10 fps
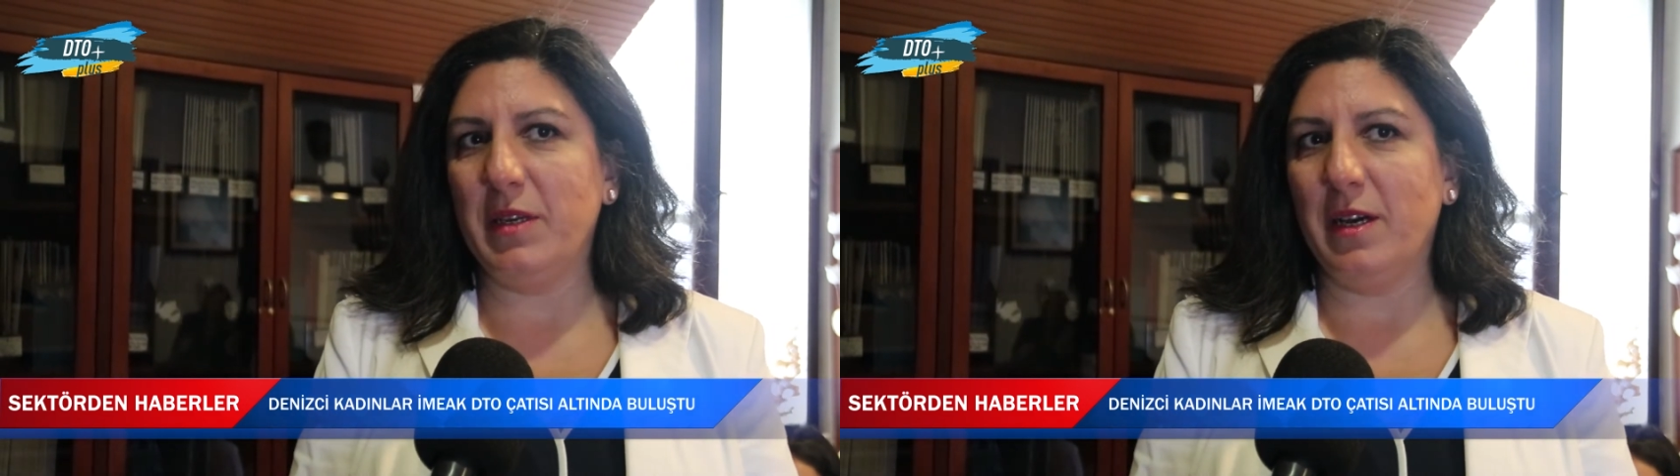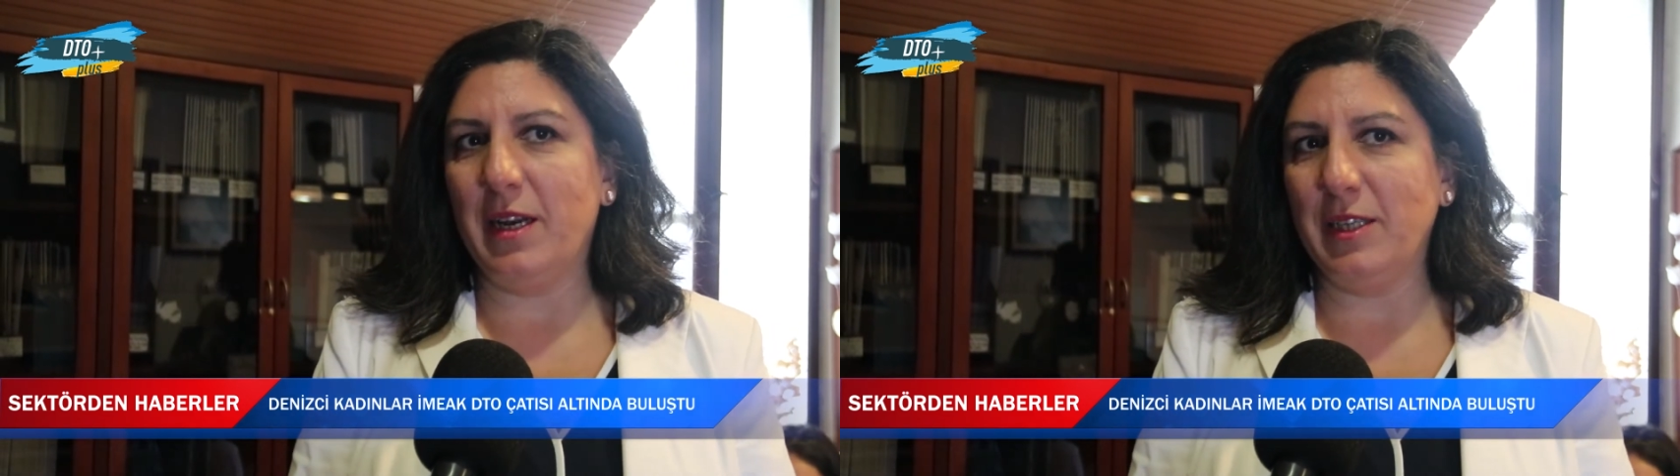
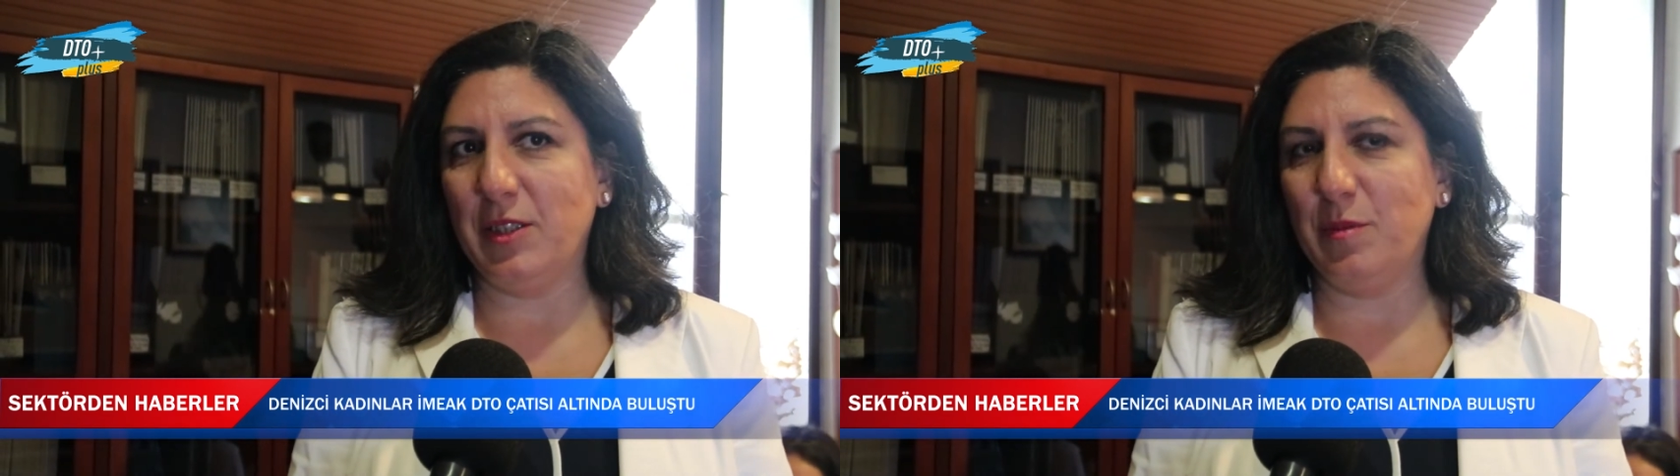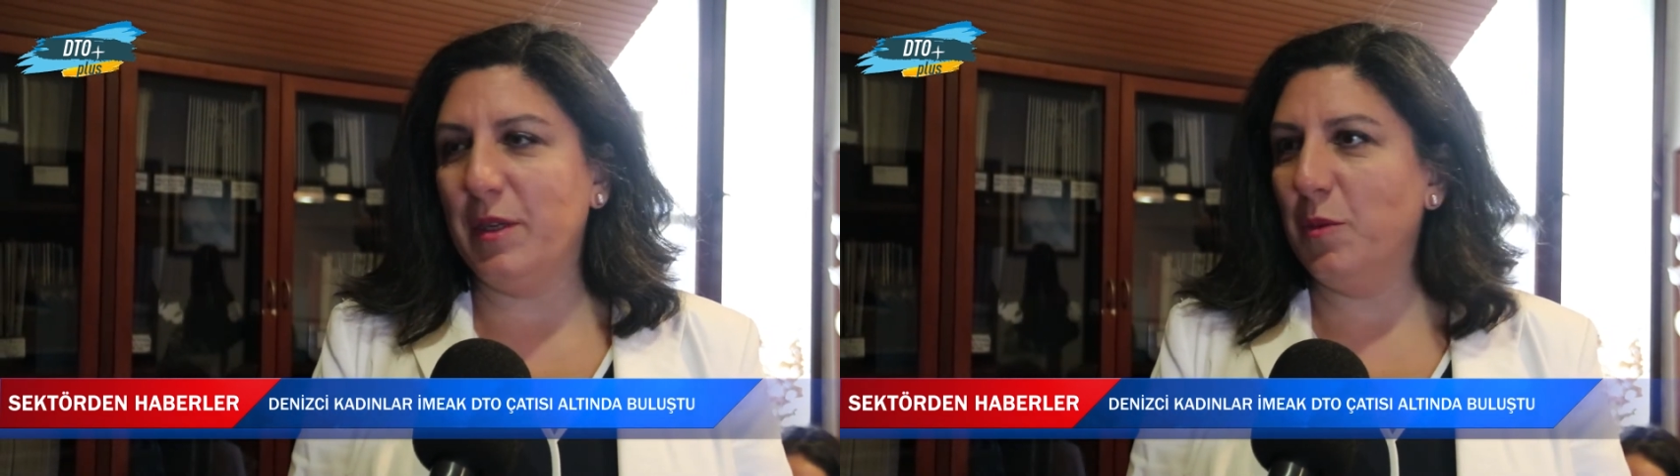bir
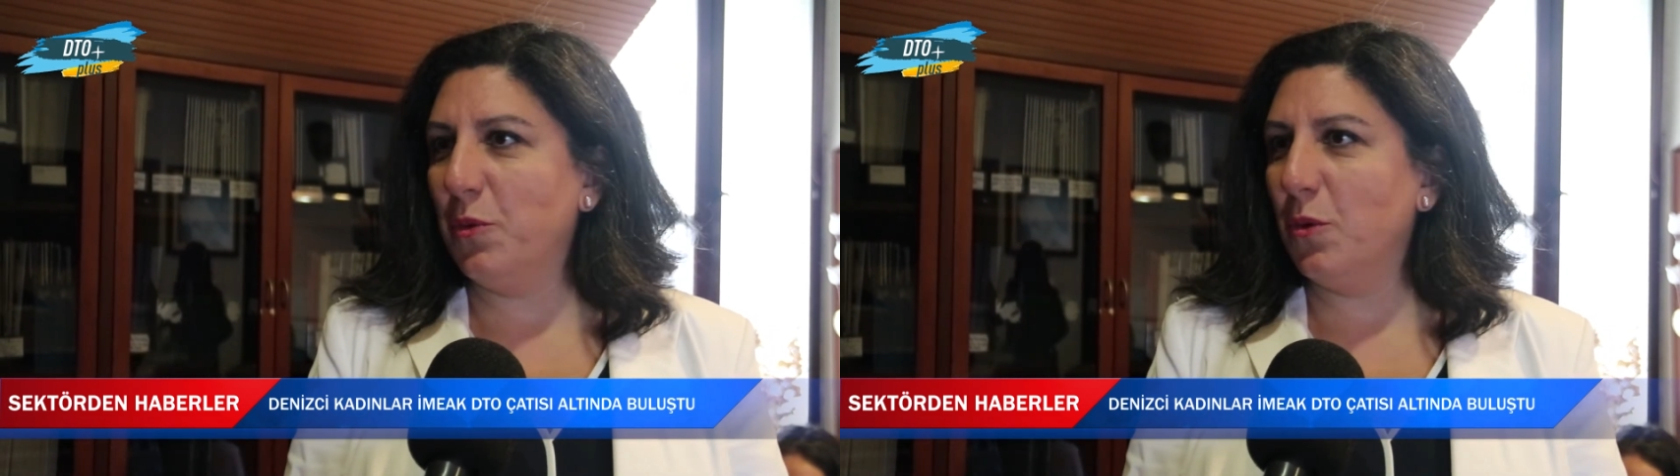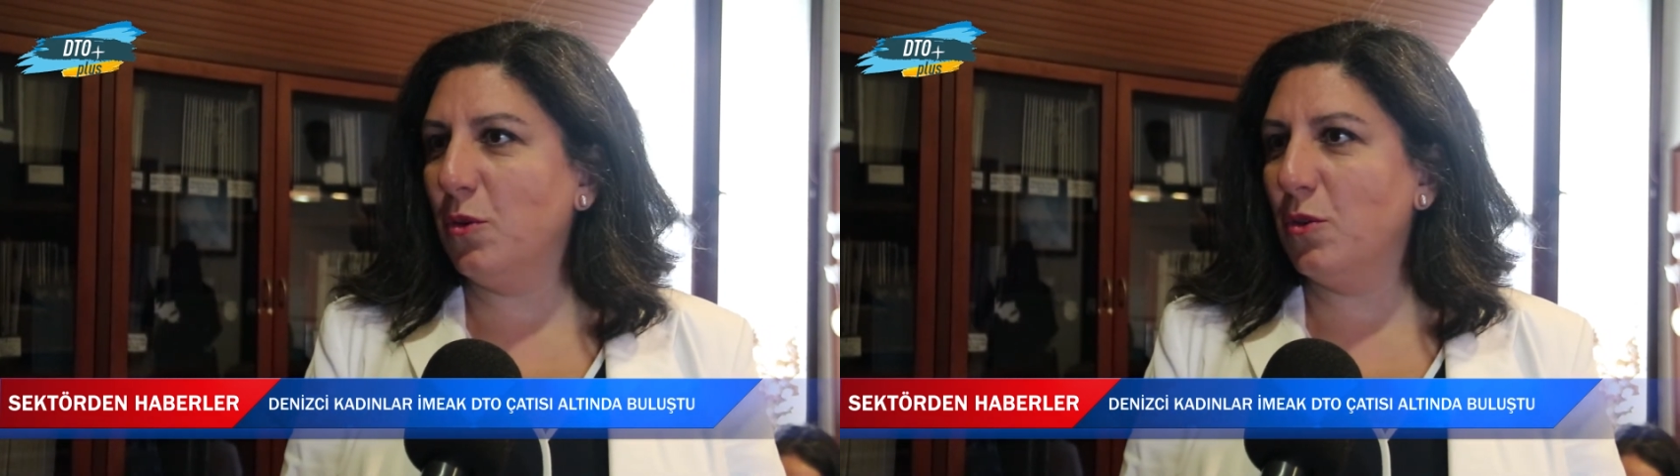araştırma
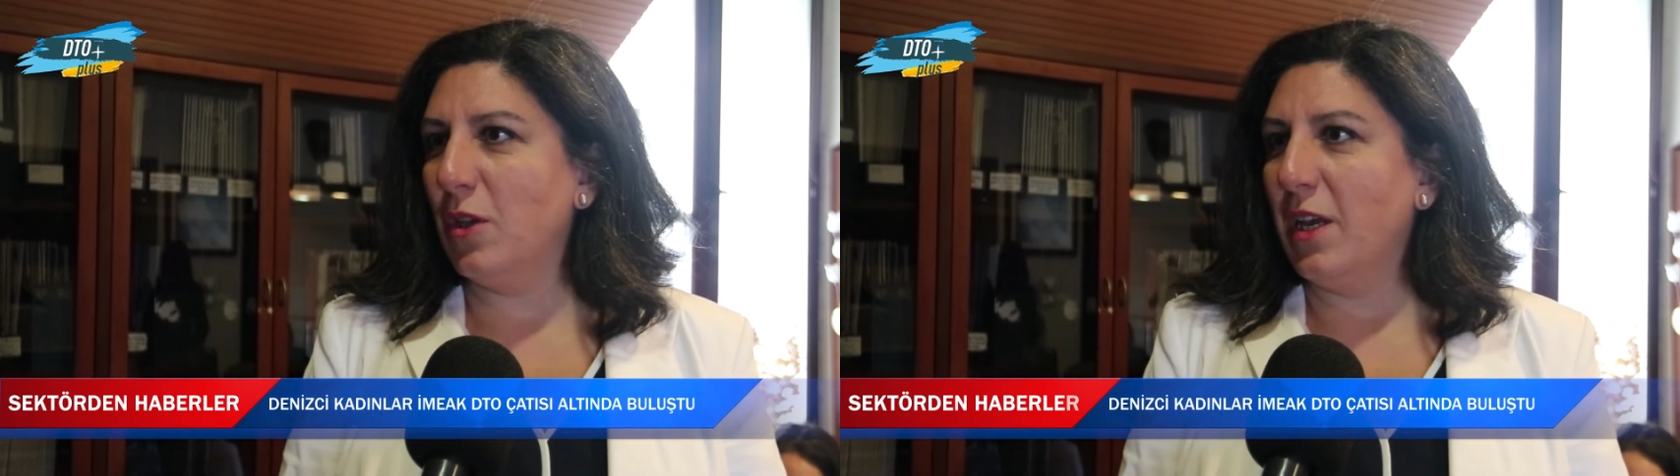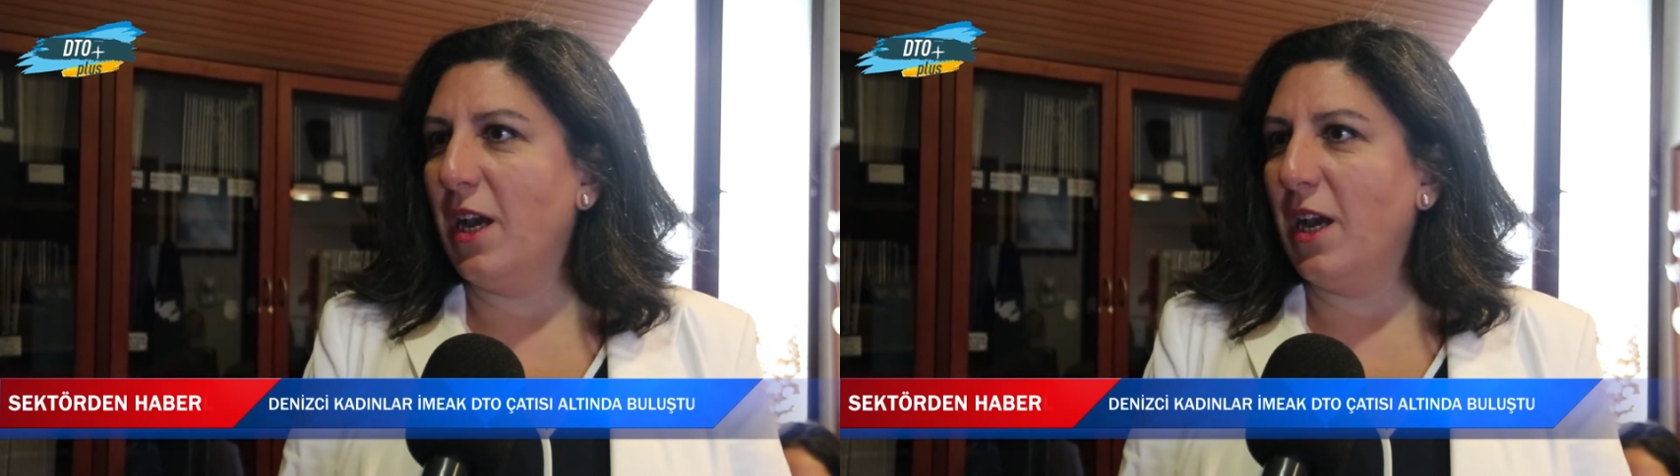yapıyoruz.